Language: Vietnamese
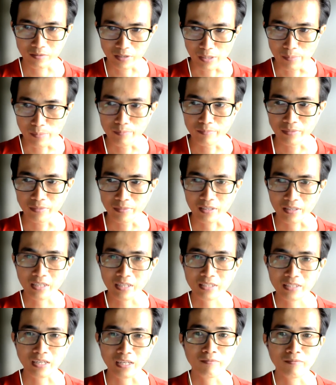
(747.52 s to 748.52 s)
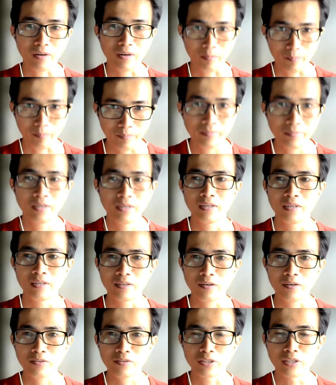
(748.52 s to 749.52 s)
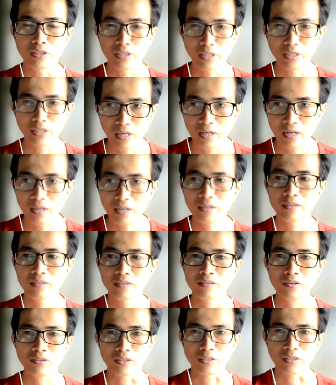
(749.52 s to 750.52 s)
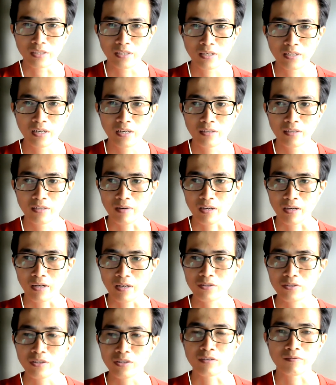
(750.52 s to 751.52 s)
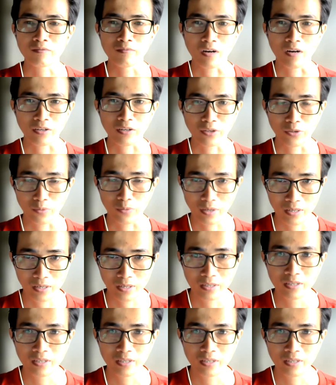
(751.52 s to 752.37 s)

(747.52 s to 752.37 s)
tìm những cái sản phẩm nó thiên nhiên hơn nó tự nhiên hơn và nó thực vật nhiều hơn